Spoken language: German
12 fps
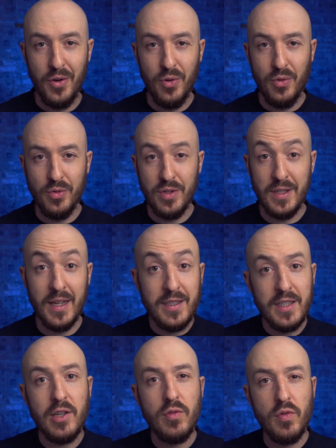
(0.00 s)
Und das
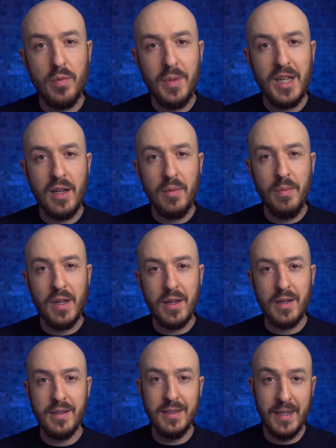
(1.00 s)
ist etwas, womit ich
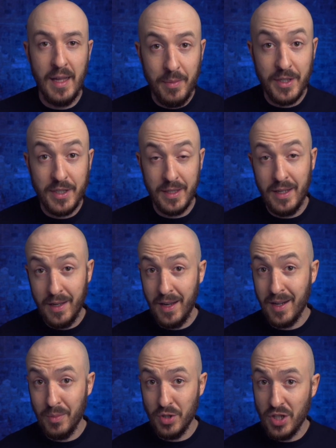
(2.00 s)
mich selber sehr
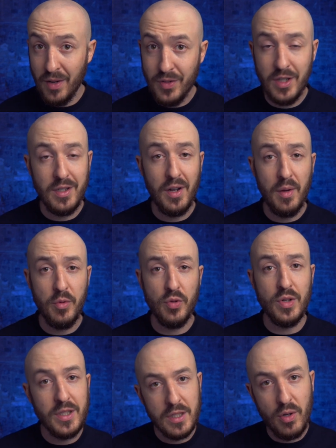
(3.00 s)
lange beschäftigt habe
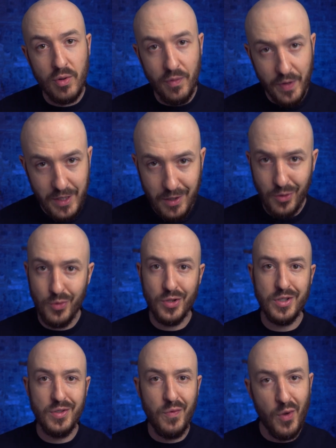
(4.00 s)
und das ist auch wichtig und
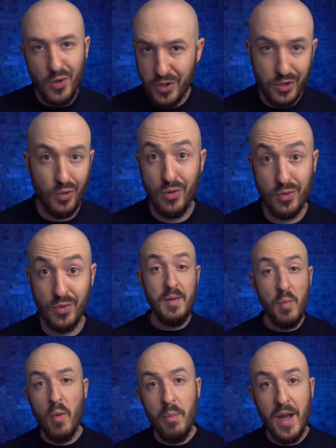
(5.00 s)
das ist völlig in Ordnung. Im
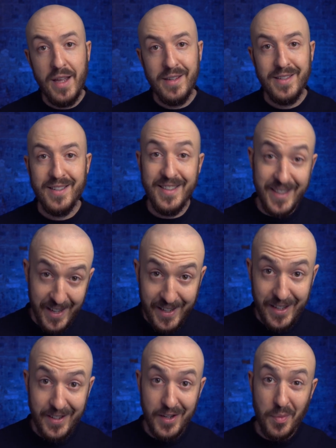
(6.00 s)
Moment
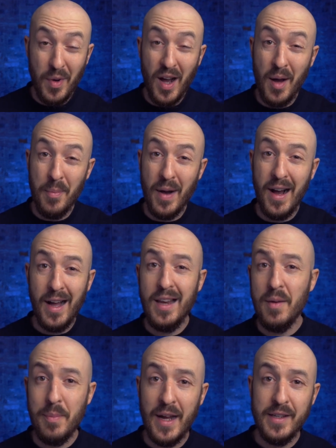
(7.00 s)
denke ich aber am
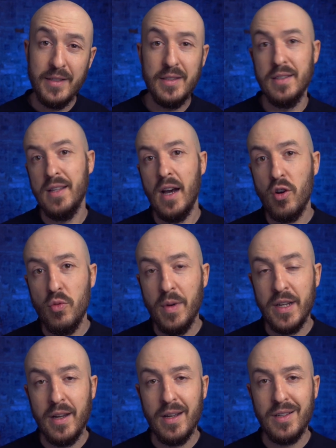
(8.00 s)
allermeisten darüber
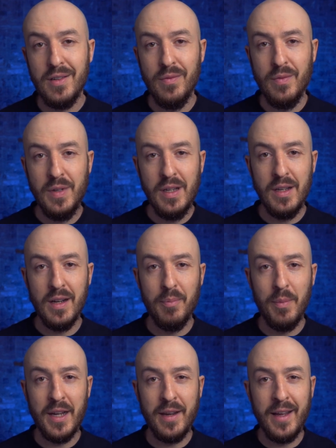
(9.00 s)
nach, wie
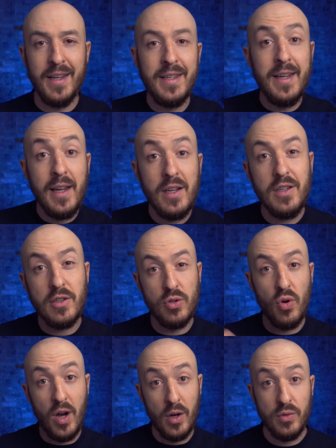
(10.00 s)
man eine Technik
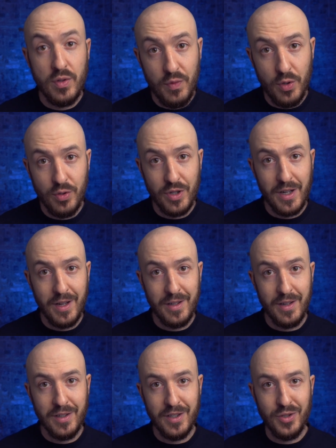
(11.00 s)
so ausführen
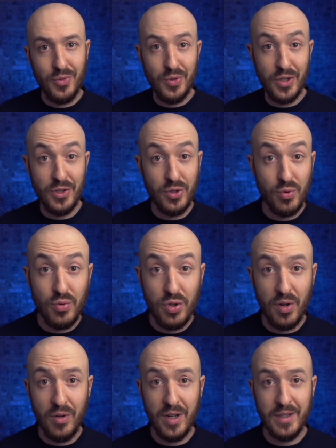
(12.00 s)
kann, dass unsere
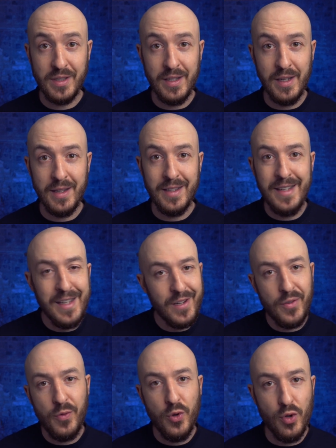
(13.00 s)
Zuschauer sie
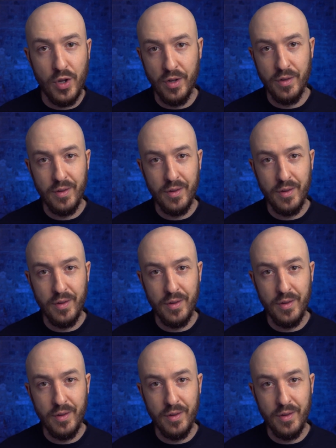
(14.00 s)
nicht fühlen.